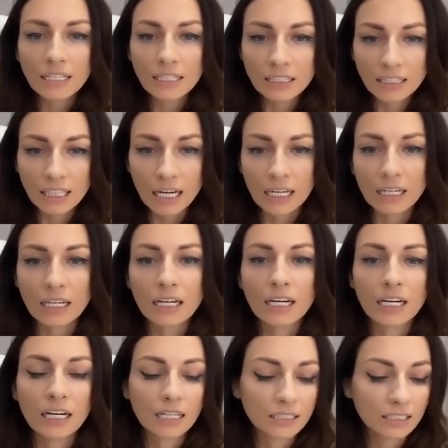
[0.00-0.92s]
Итак,
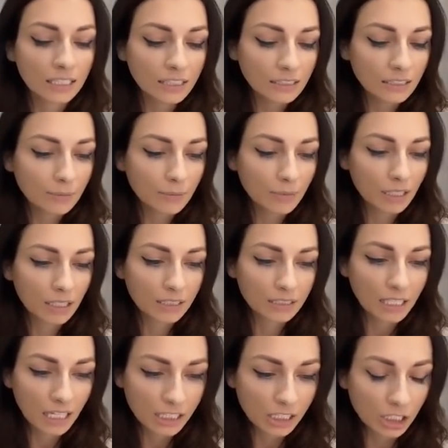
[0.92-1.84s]
а, едем а,
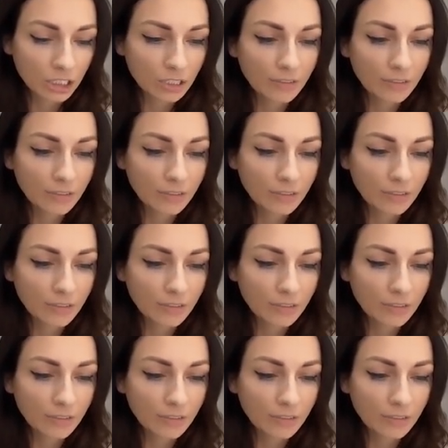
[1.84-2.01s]
дальше.